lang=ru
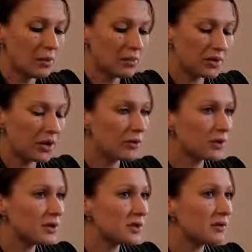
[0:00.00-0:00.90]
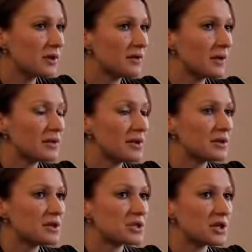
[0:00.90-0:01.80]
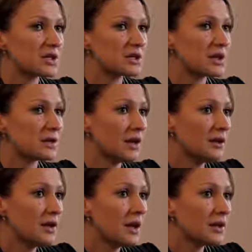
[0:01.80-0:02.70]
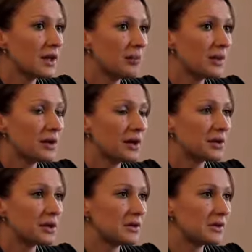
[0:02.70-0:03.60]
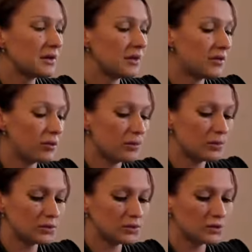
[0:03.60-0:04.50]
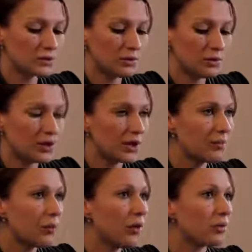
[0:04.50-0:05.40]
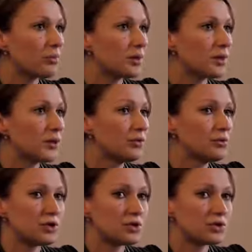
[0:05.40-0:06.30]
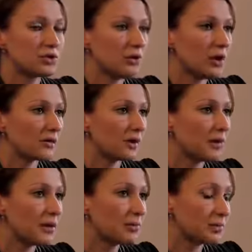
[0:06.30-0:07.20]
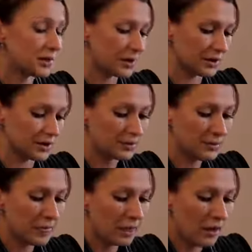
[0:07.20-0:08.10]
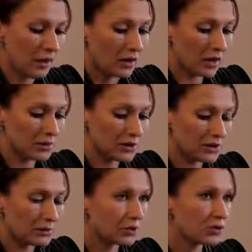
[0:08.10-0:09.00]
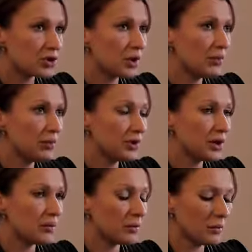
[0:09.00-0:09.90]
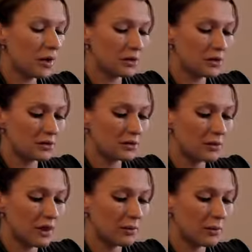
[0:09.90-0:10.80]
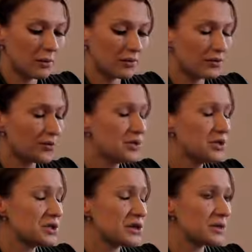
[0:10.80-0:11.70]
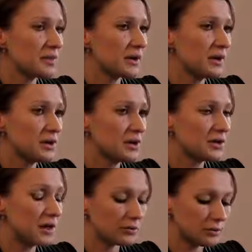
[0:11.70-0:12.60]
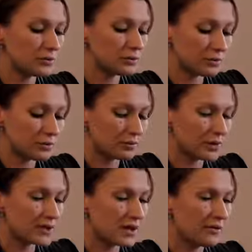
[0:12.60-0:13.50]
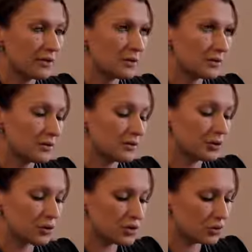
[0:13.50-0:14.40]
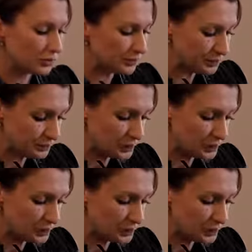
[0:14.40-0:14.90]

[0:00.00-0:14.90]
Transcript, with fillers: Мы передали украинским властям 36 солдат, нам передали 31. Э, сегодня, дай бог, передадут еще остальных пятерых как бы над этим тоже работаем. Они якобы просто физически не смогли их до, ну, доставить в точку.